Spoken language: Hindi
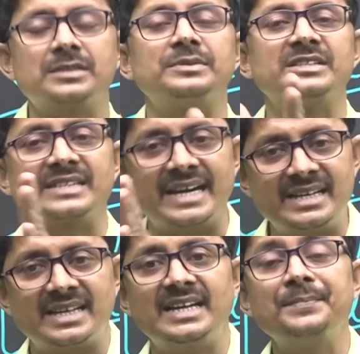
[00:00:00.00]

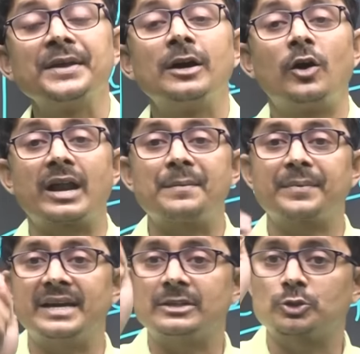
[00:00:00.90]
डिसाइड है और
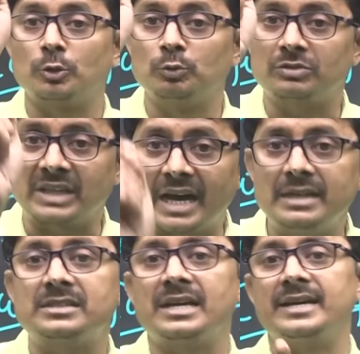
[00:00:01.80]
आपका
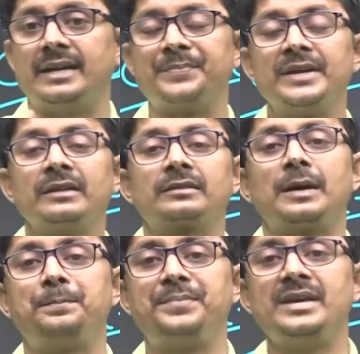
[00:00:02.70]
एक है
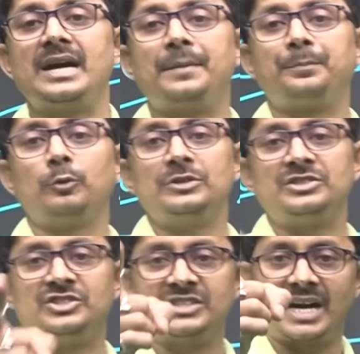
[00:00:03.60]
तब भी आप पूरी
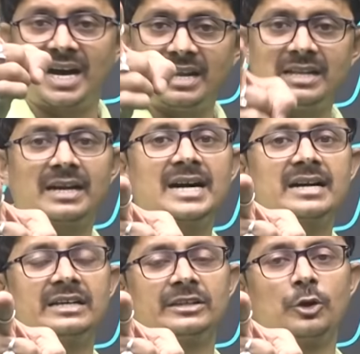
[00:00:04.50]
जान लगा
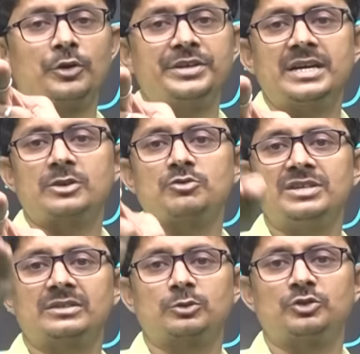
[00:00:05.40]
के दौड़िए
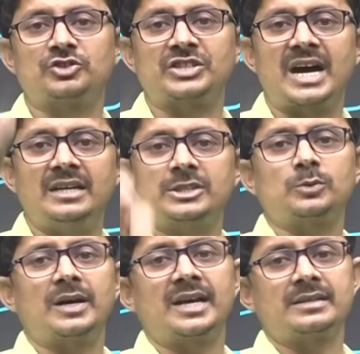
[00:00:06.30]
क्योंकि 140
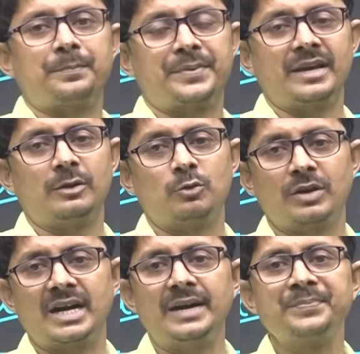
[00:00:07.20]
वाला जब फेल
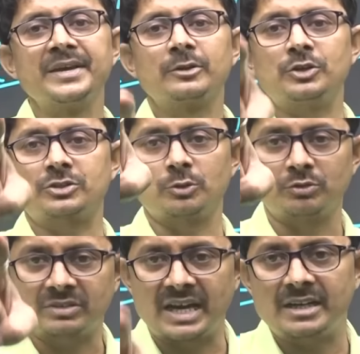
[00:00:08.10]
होगा तो
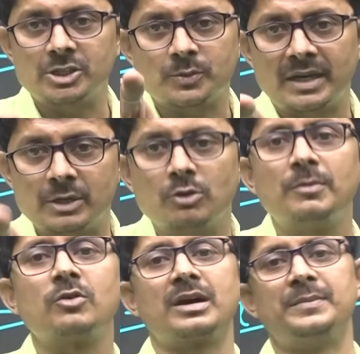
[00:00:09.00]
एक वाले को
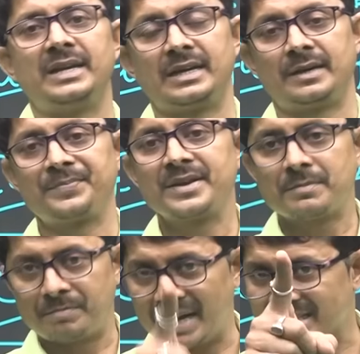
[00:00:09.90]
मौका मिलेगा
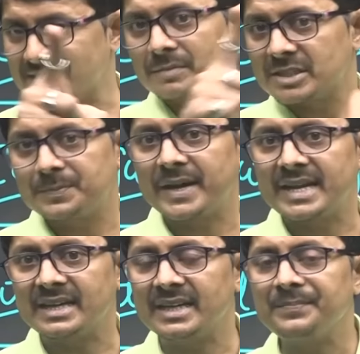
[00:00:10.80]
बात समझ पा
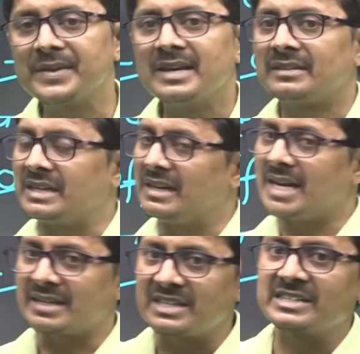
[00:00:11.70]
रहे हैं कि नहीं तीन
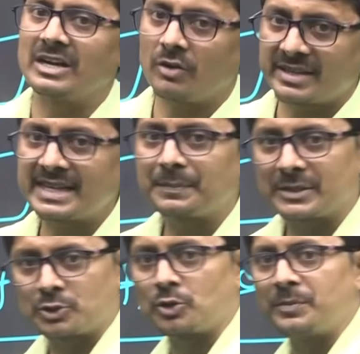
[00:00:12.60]
लाख इक्यावन हज़ार
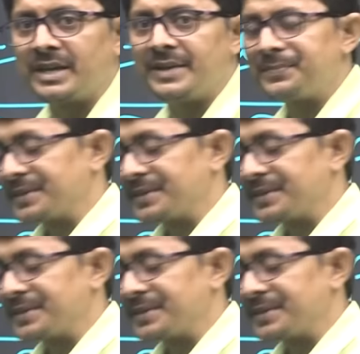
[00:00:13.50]
बच्चों में